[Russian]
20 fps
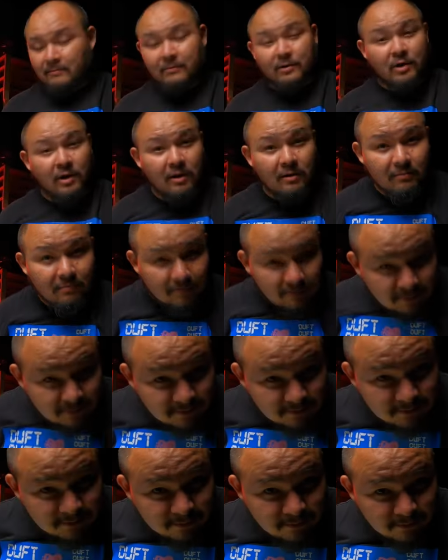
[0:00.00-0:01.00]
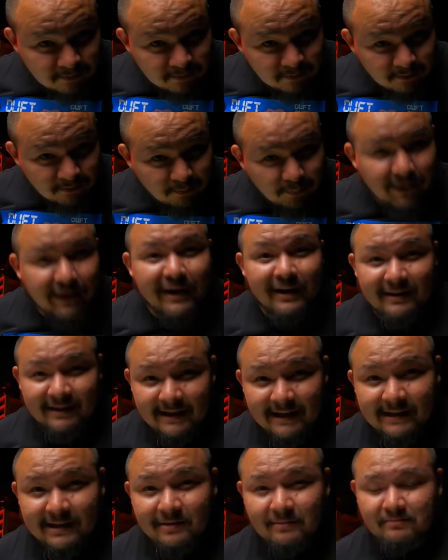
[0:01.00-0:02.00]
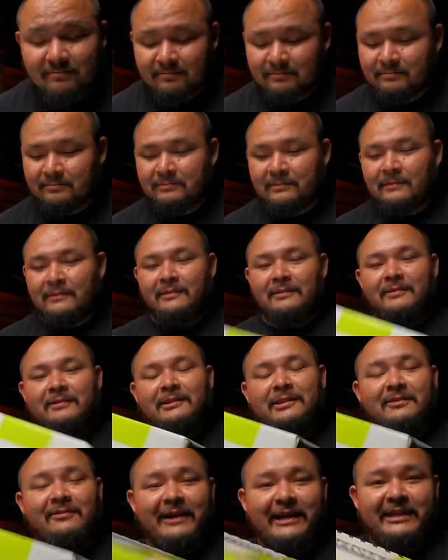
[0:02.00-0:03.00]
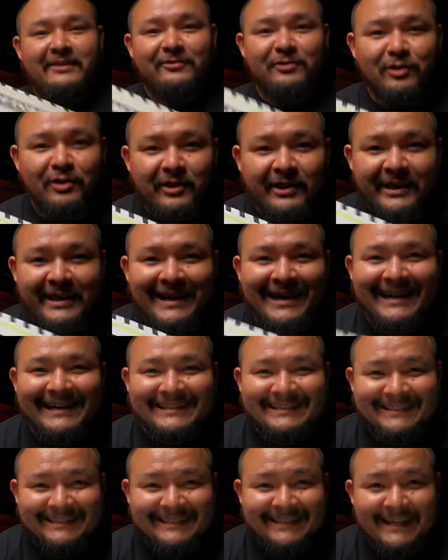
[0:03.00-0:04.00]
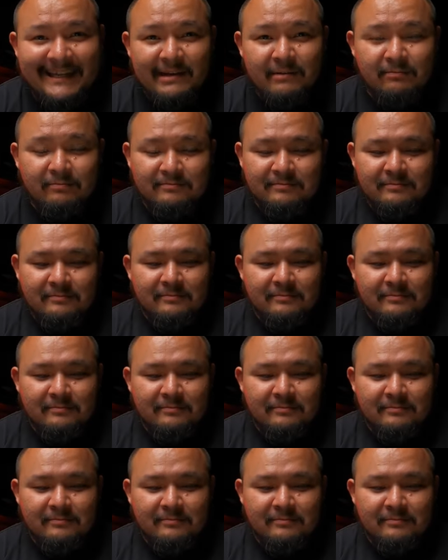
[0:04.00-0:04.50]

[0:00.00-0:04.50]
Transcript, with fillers: Но перед этим давайте все-таки оценим,